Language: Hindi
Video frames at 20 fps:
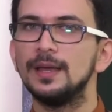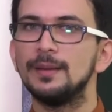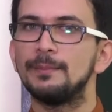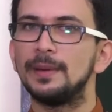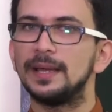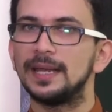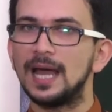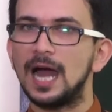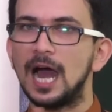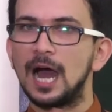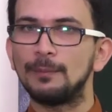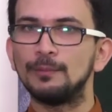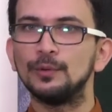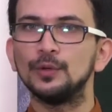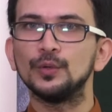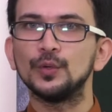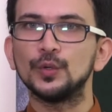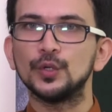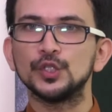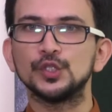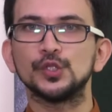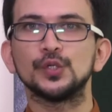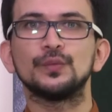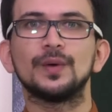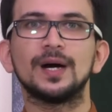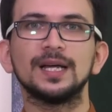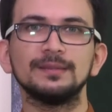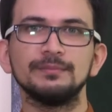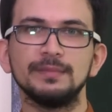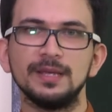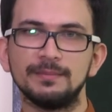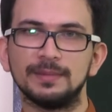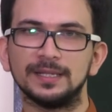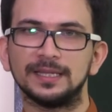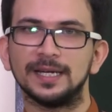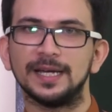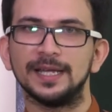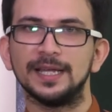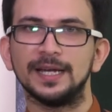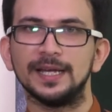मैंने आप लोगों को शुरुआत में ही
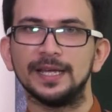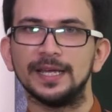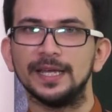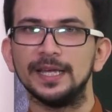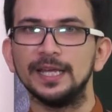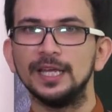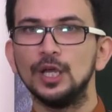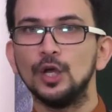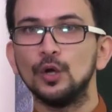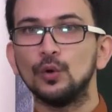बताया है